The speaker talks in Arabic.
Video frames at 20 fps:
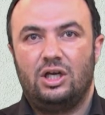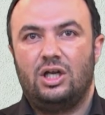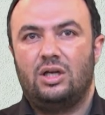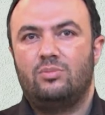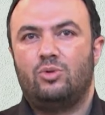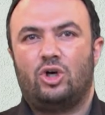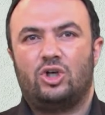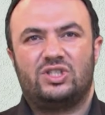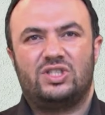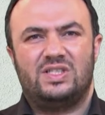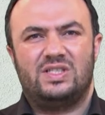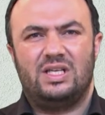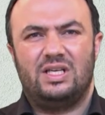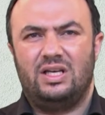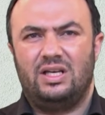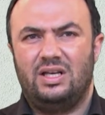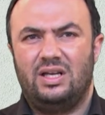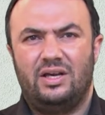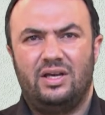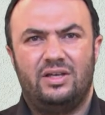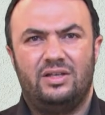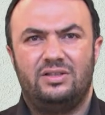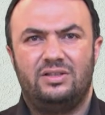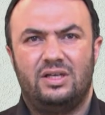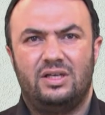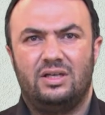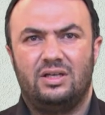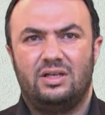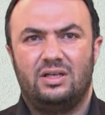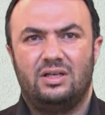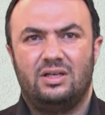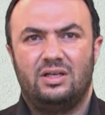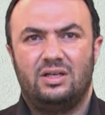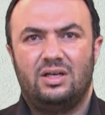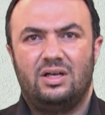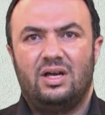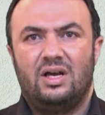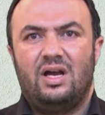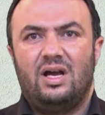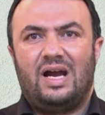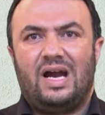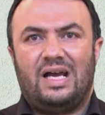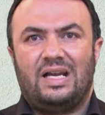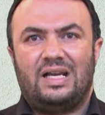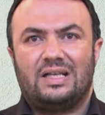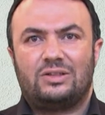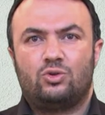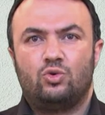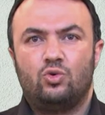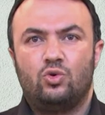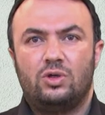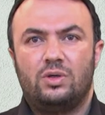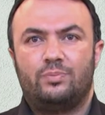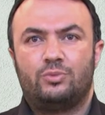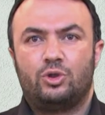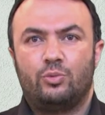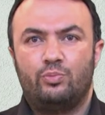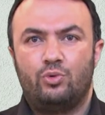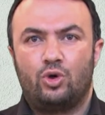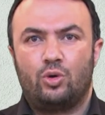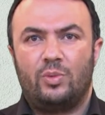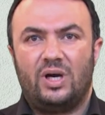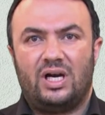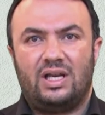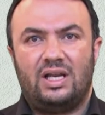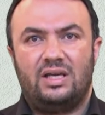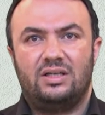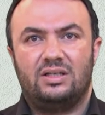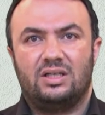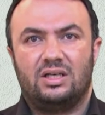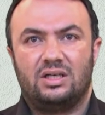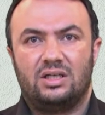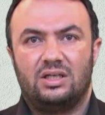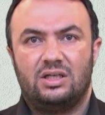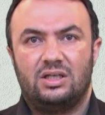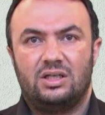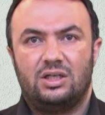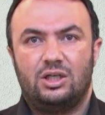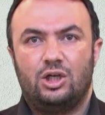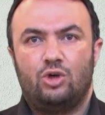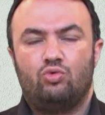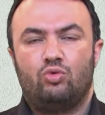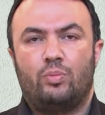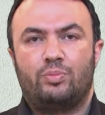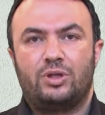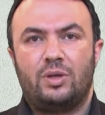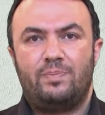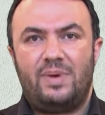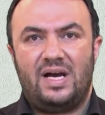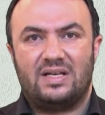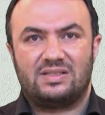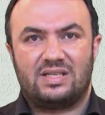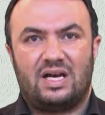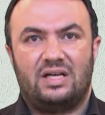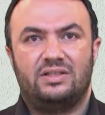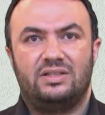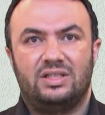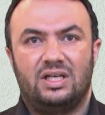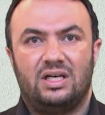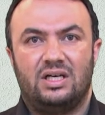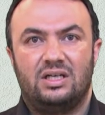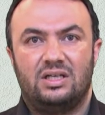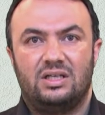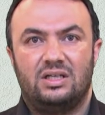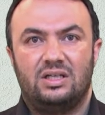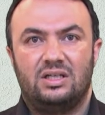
المعجزة الإلهية على طول بتبرم علينا وبتبحث عنا